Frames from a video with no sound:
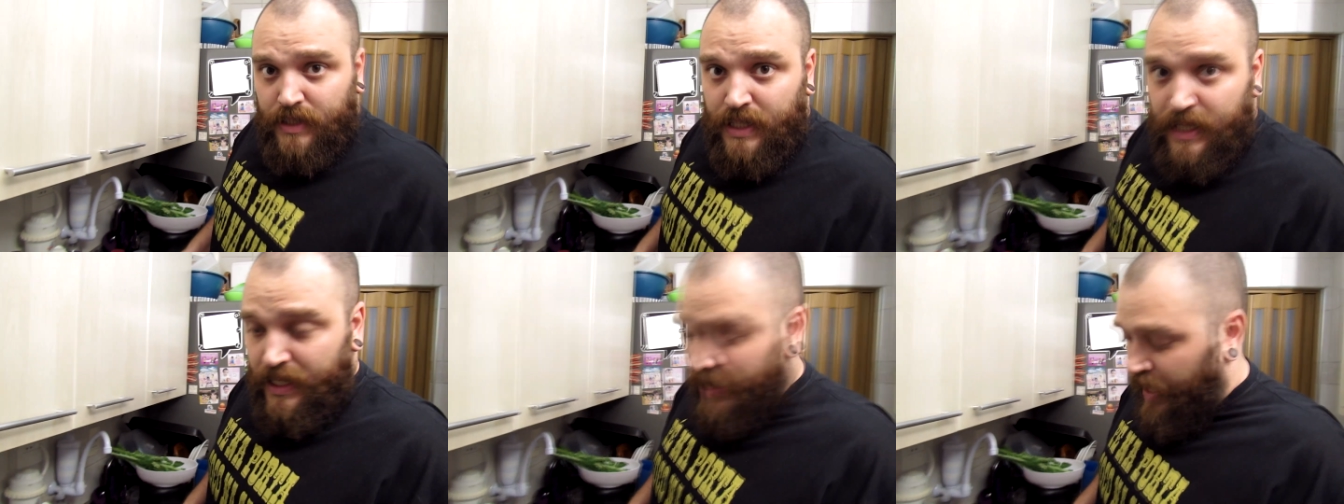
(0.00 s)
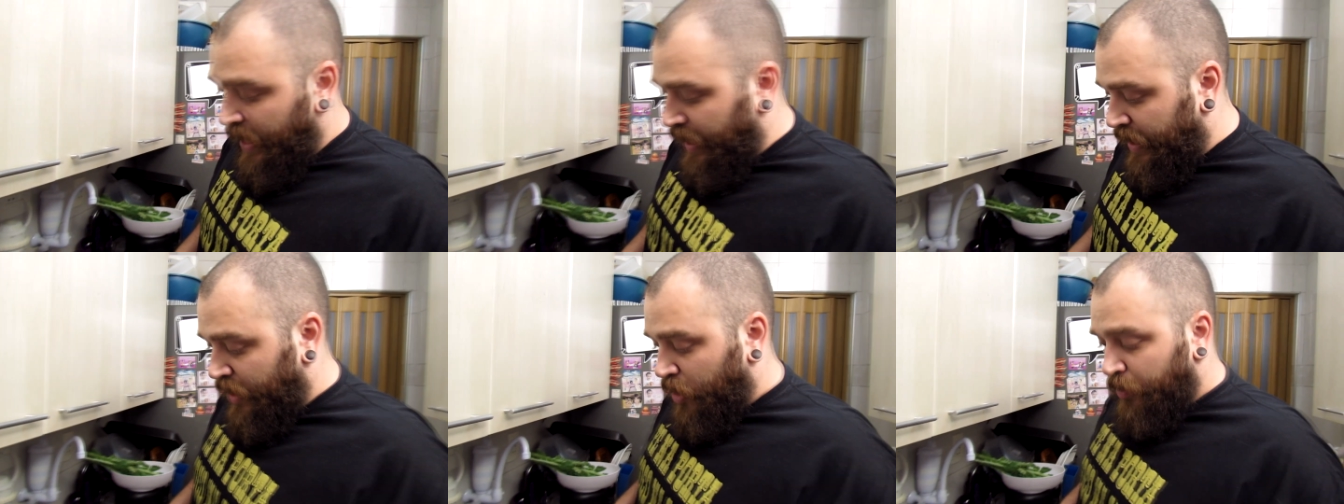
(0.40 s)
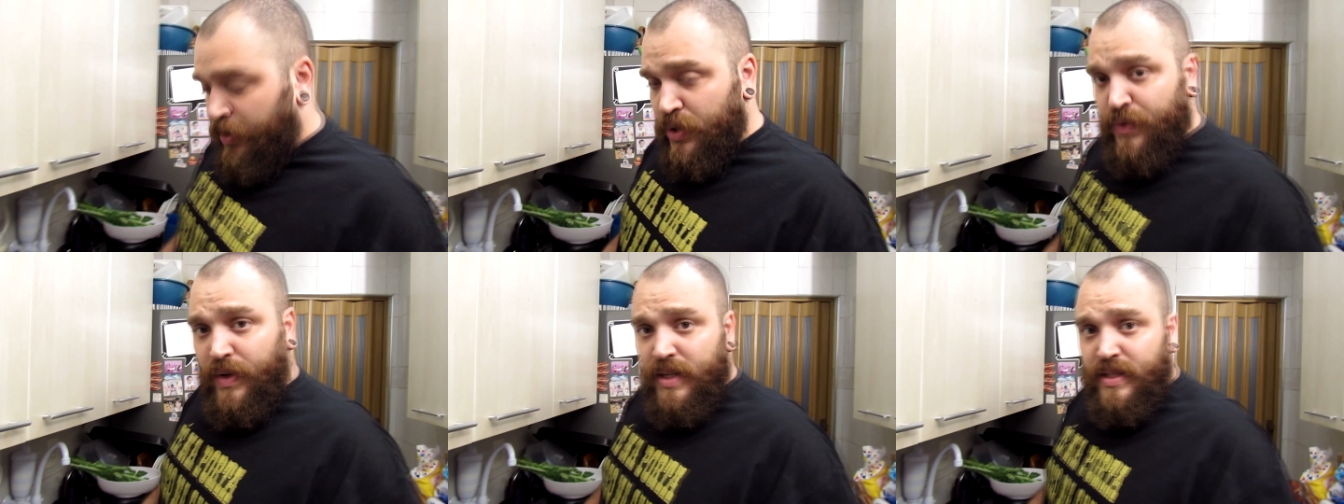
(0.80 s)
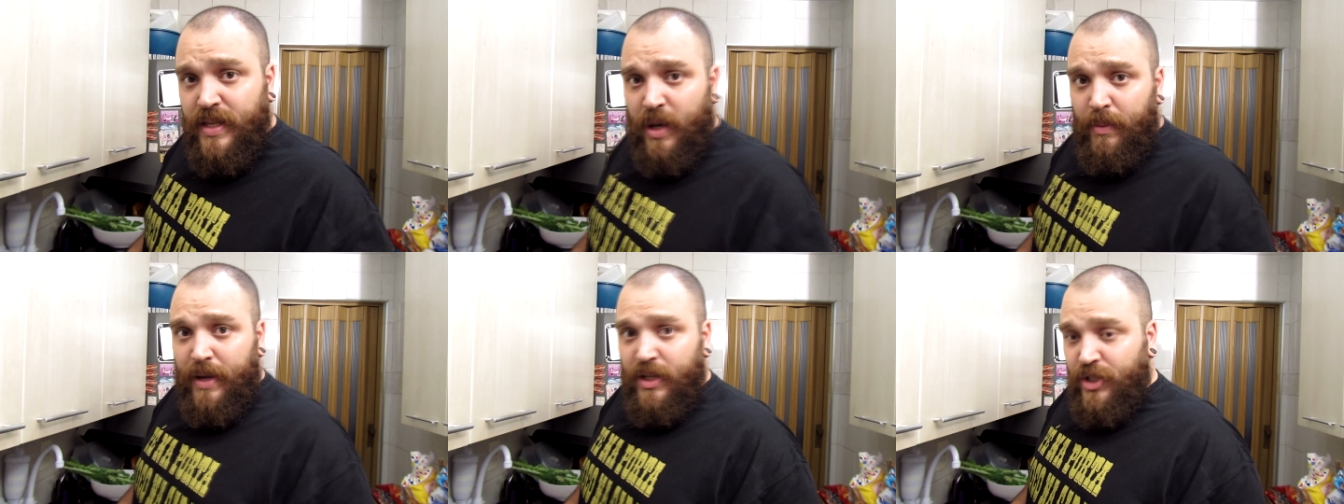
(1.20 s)
Até aí que eu posso fazer.
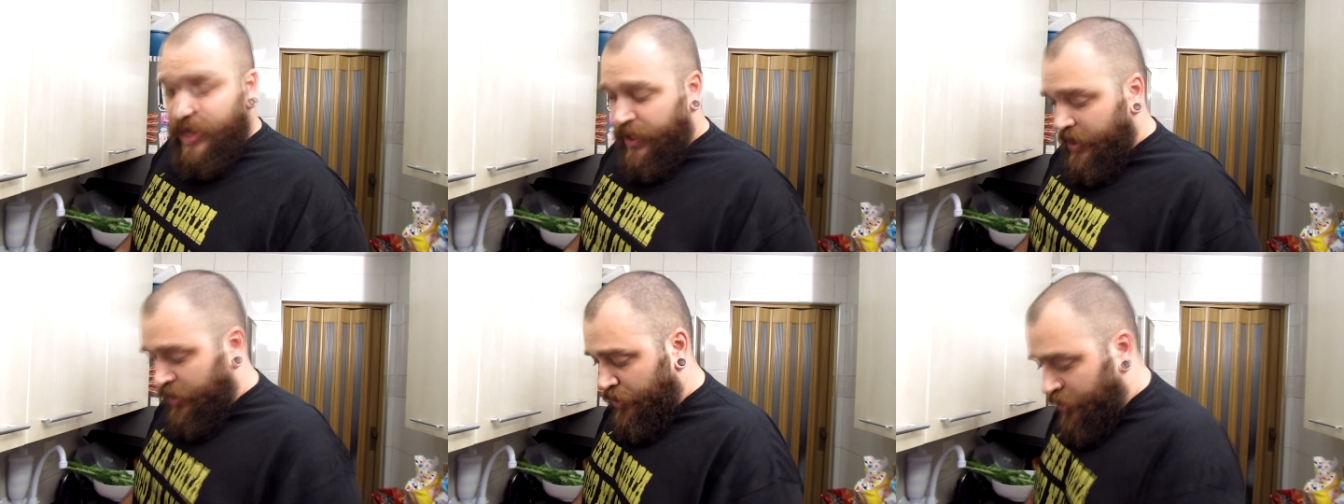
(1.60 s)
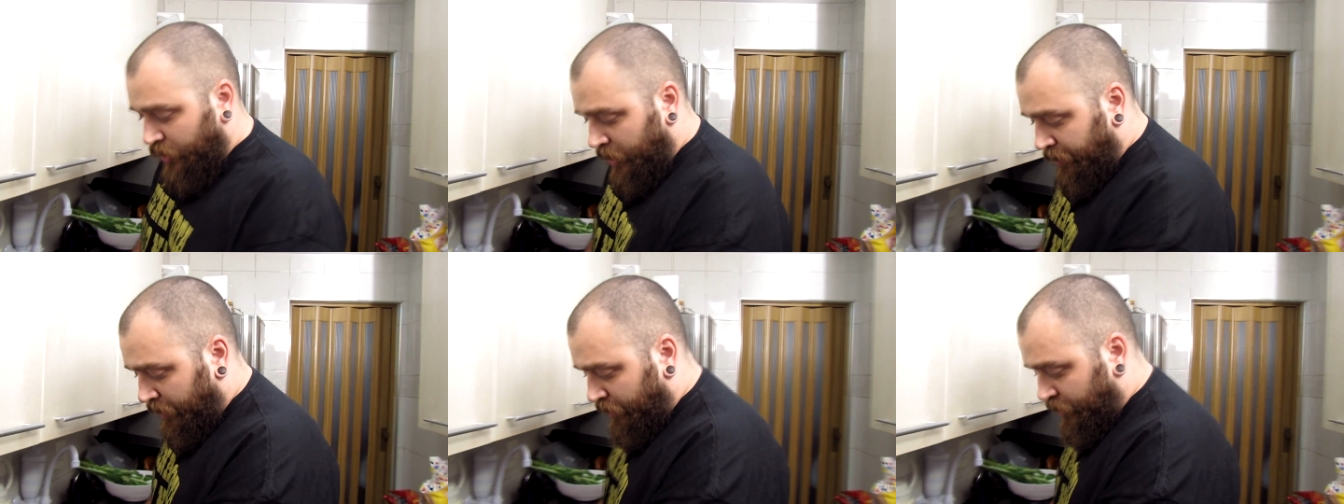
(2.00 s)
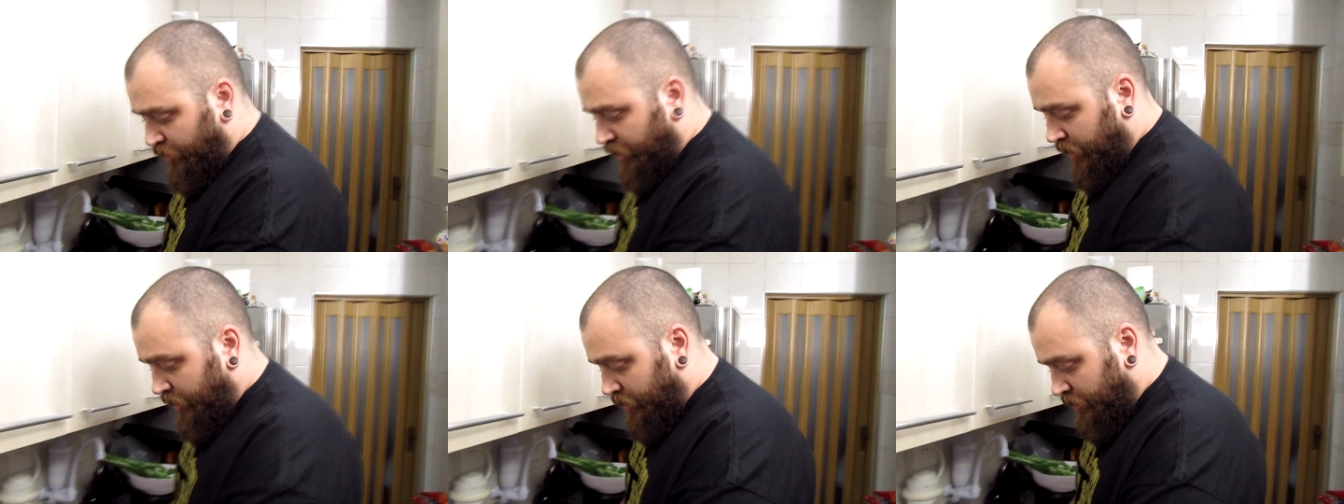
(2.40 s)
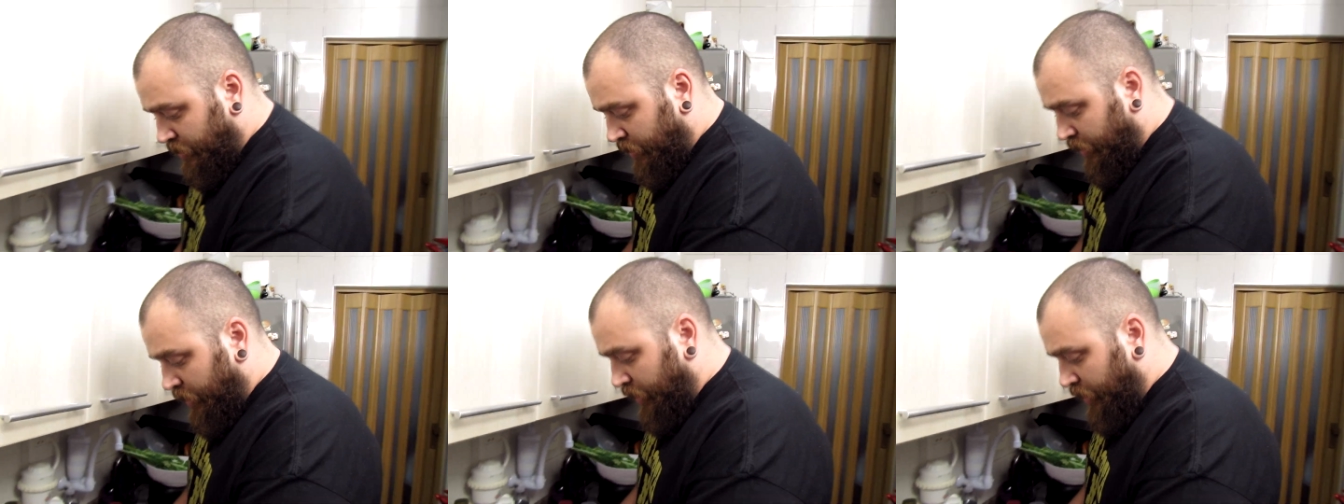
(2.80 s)
É uma dica que eu estou dando para vocês.